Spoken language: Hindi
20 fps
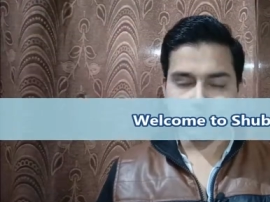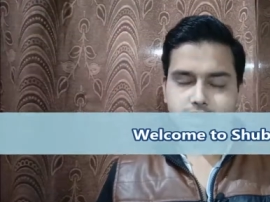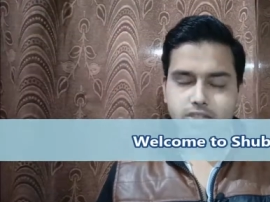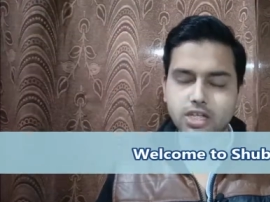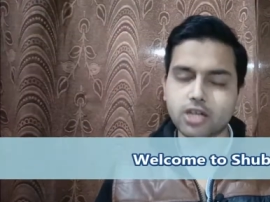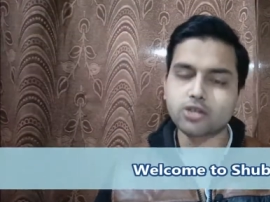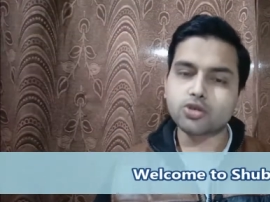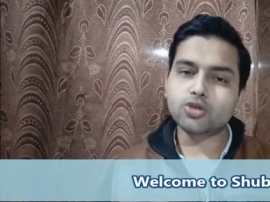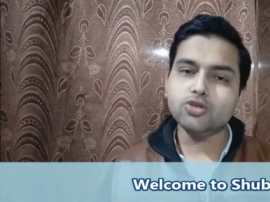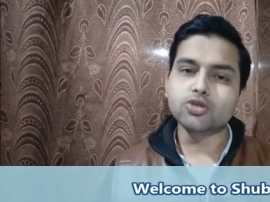नमस्कार
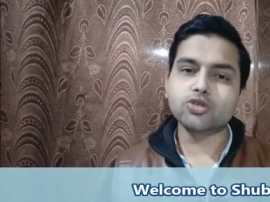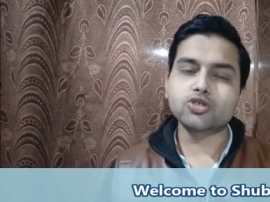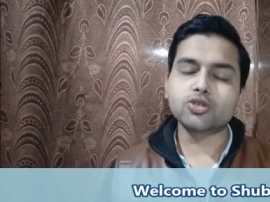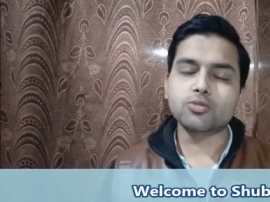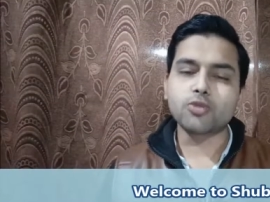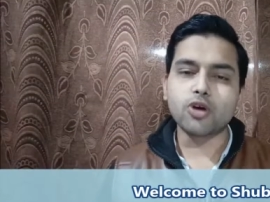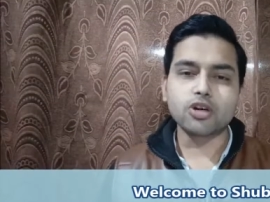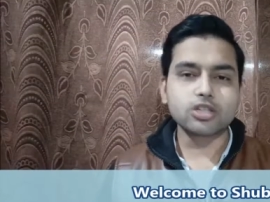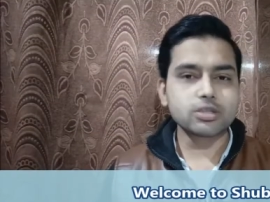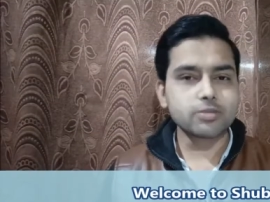दोस्तों
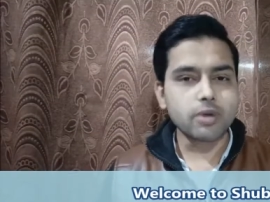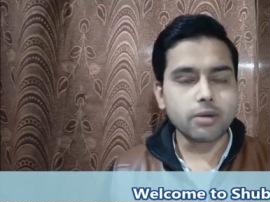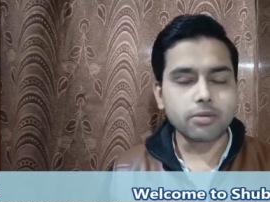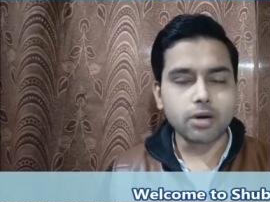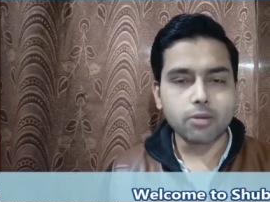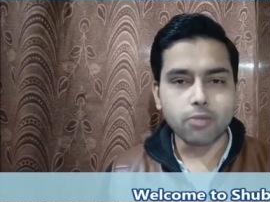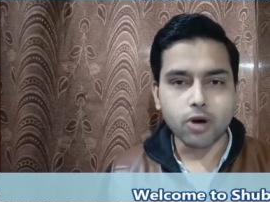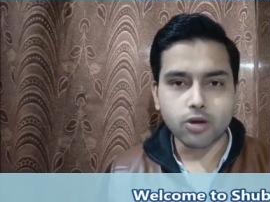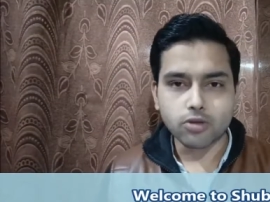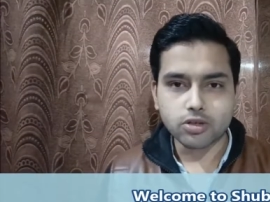शुभलॉजी में आपका
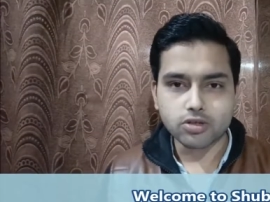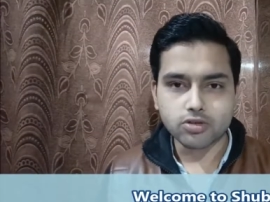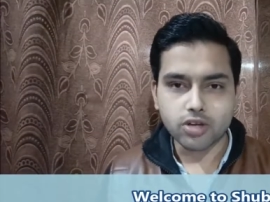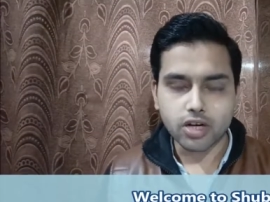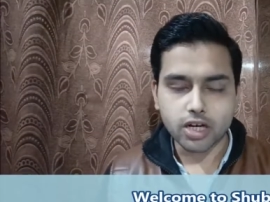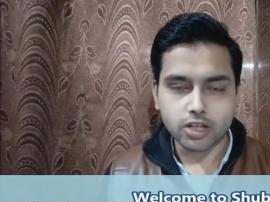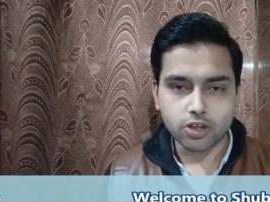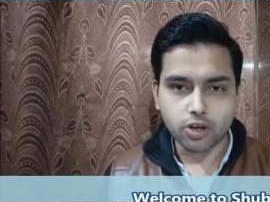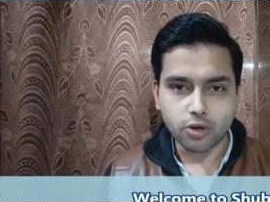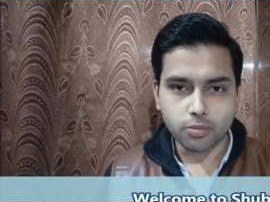बहुत बहुत
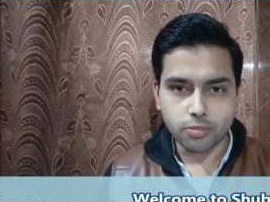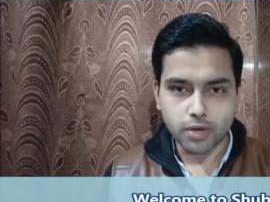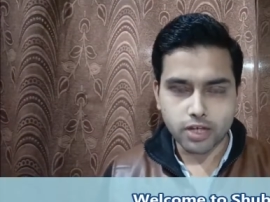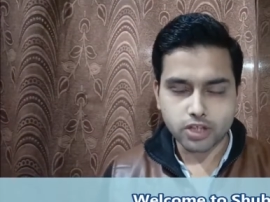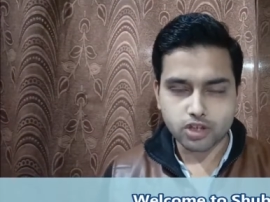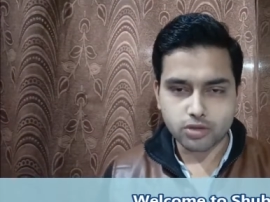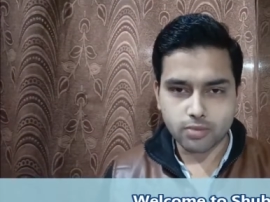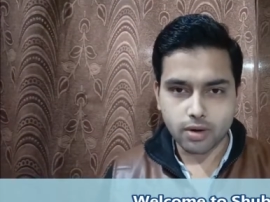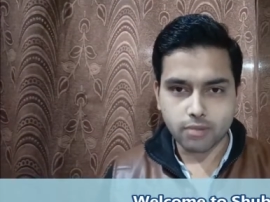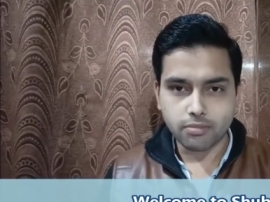स्वागत है मैं
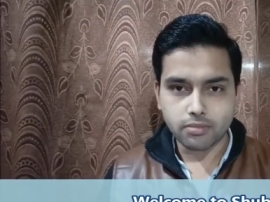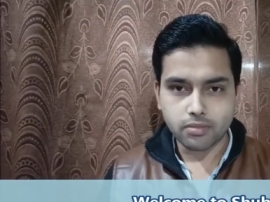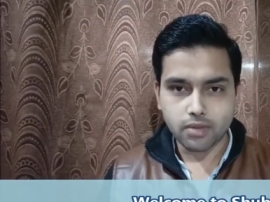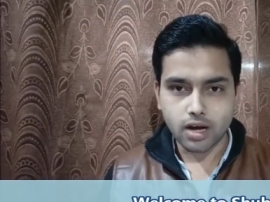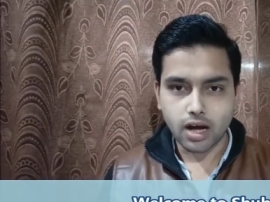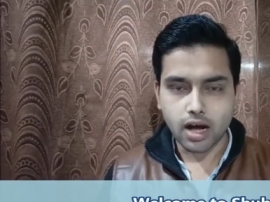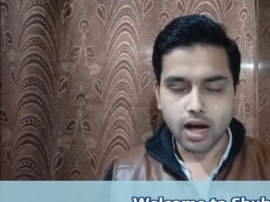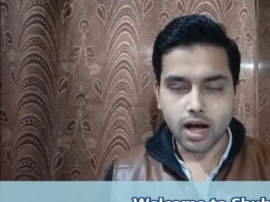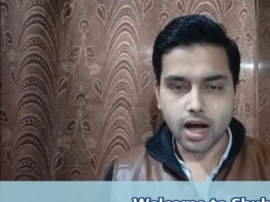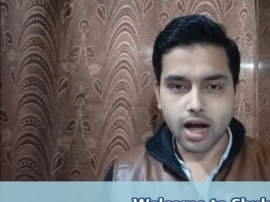शुभम
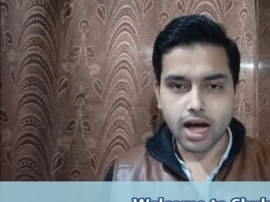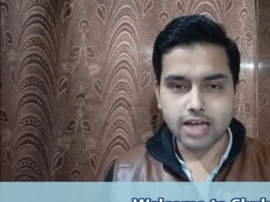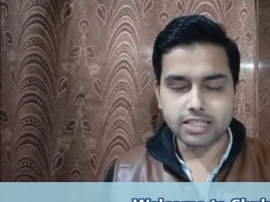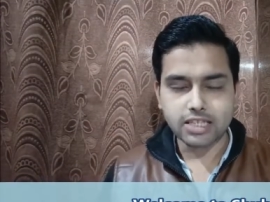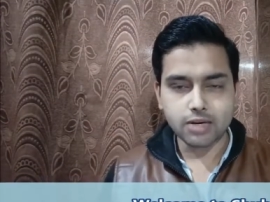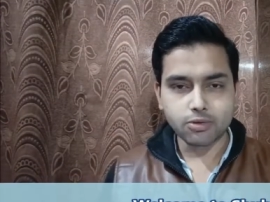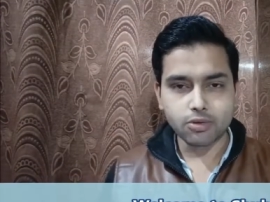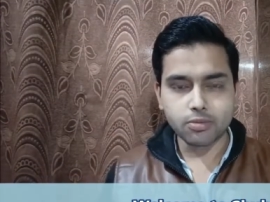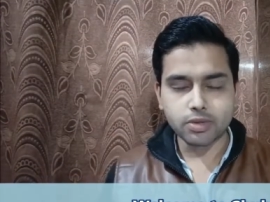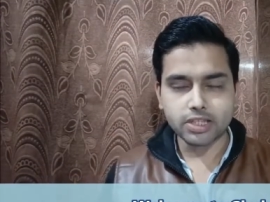आज
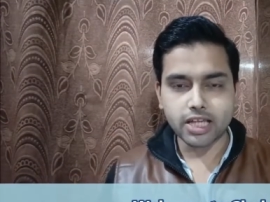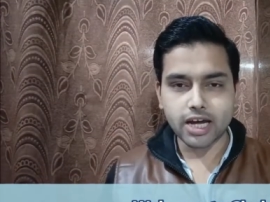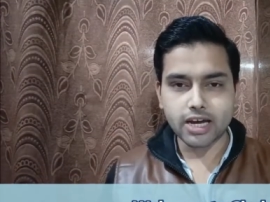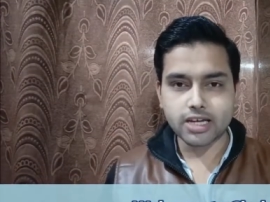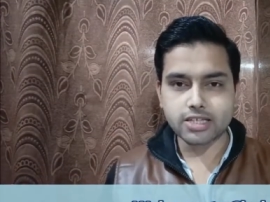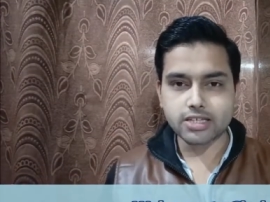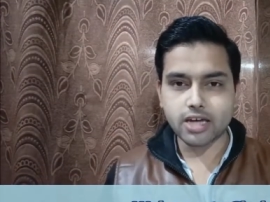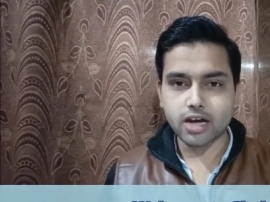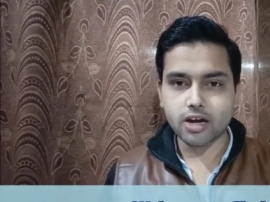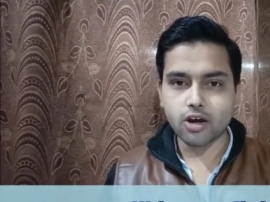आपको बताने
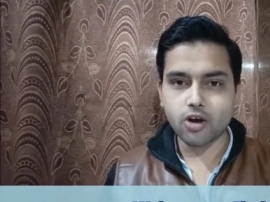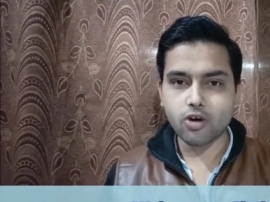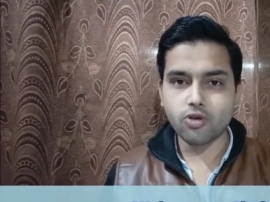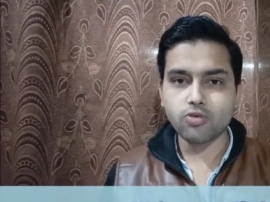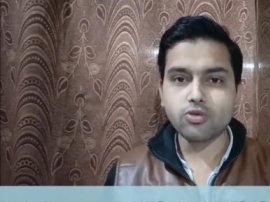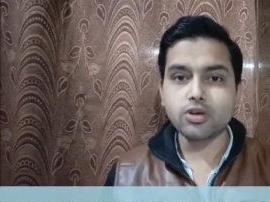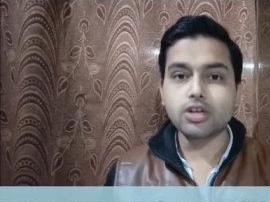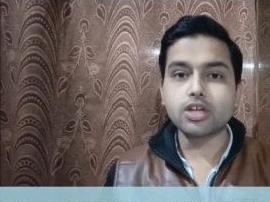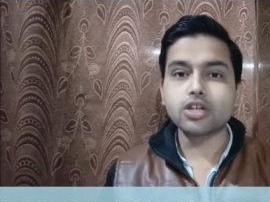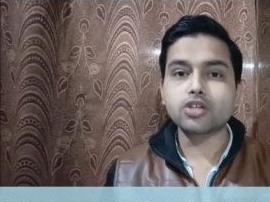जा रहा हूँ
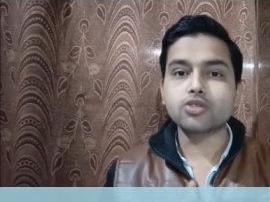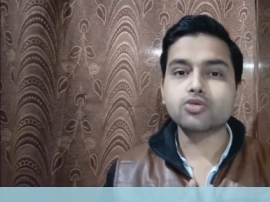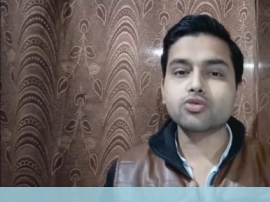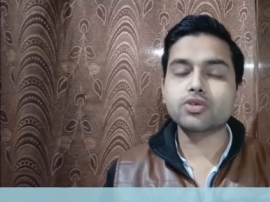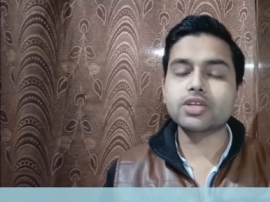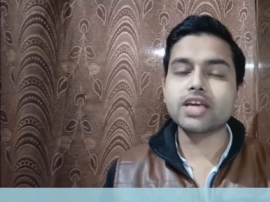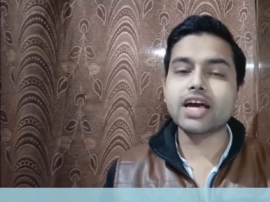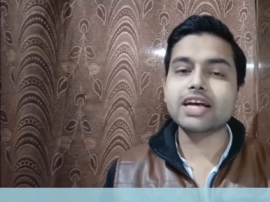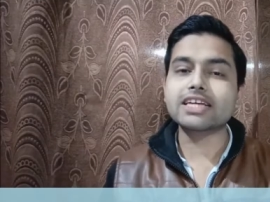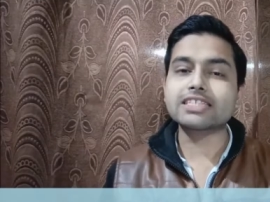
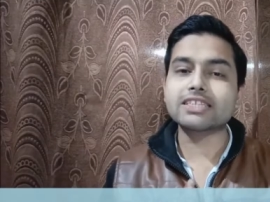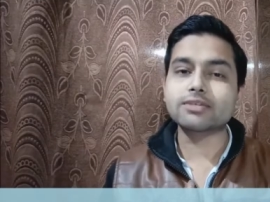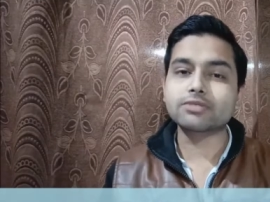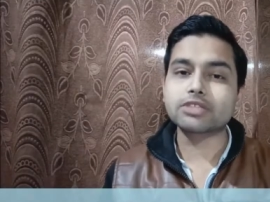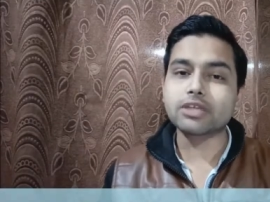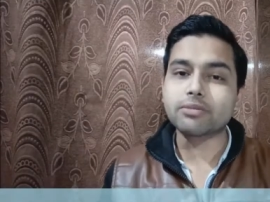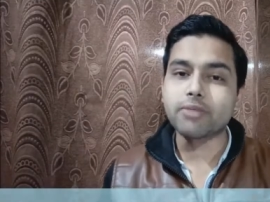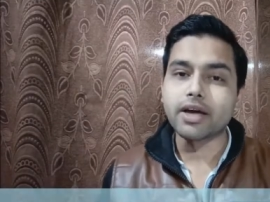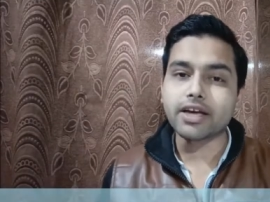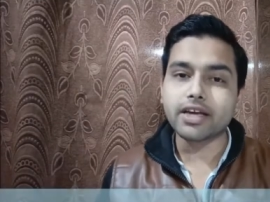दुनिया की सबसे
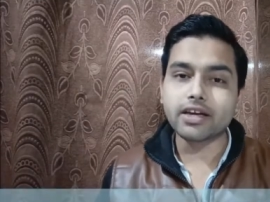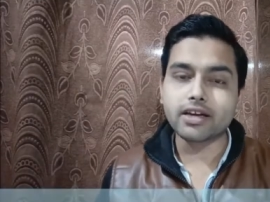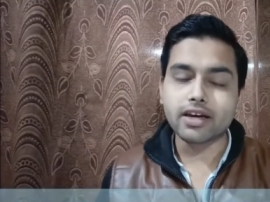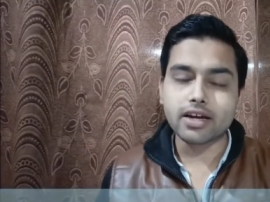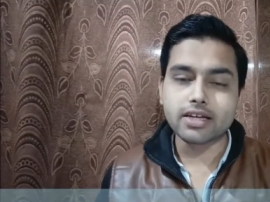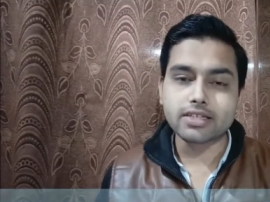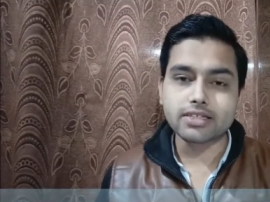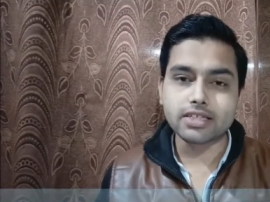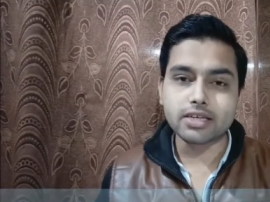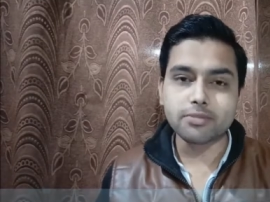महंगी
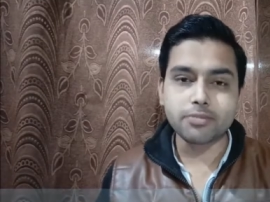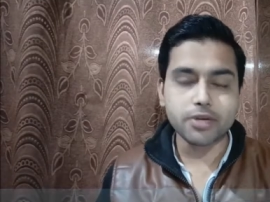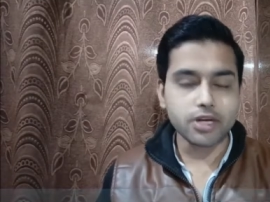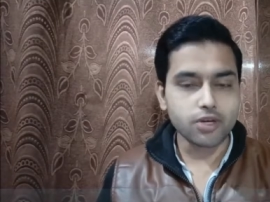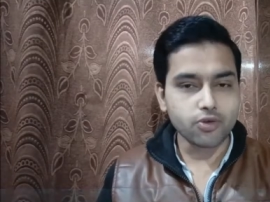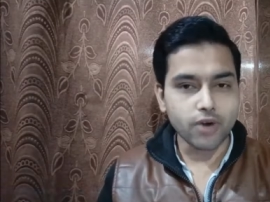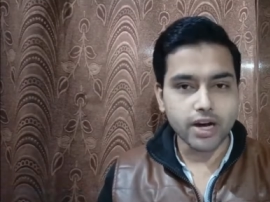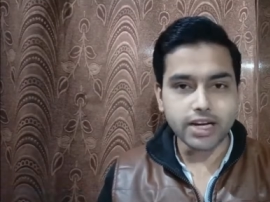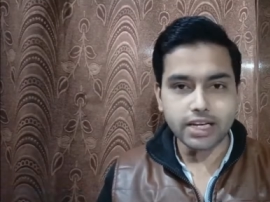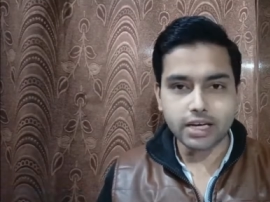करेंसी
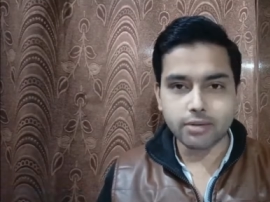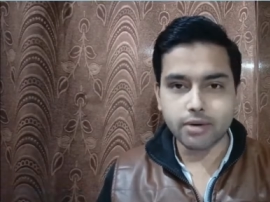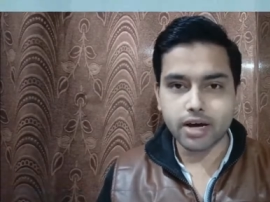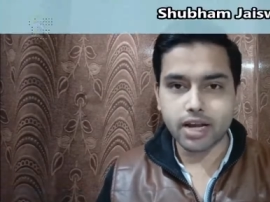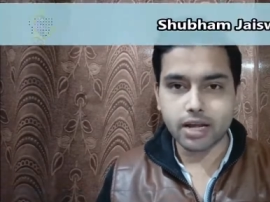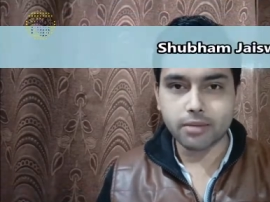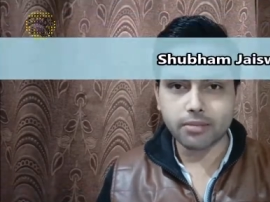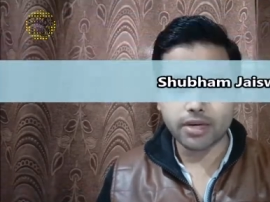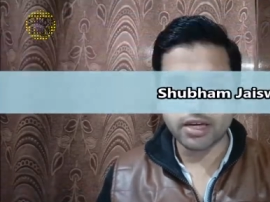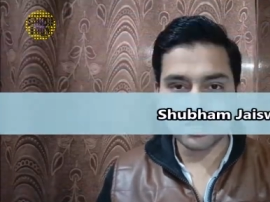बिटकॉइन के बारे
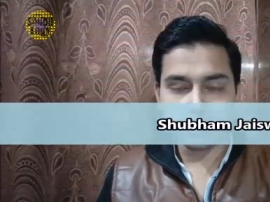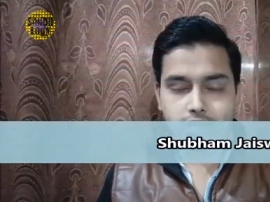में